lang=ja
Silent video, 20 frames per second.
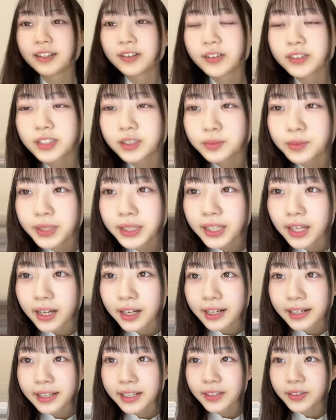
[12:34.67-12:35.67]
おつみーた
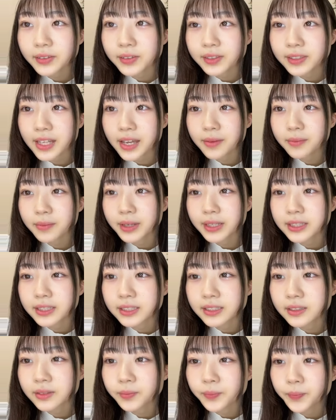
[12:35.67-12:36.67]
んありがとうございま
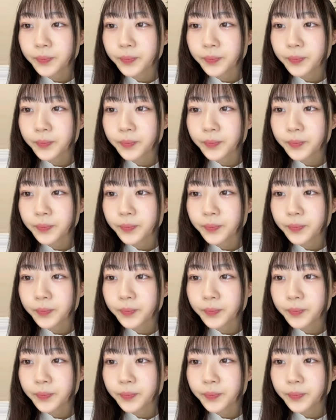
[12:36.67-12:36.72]
す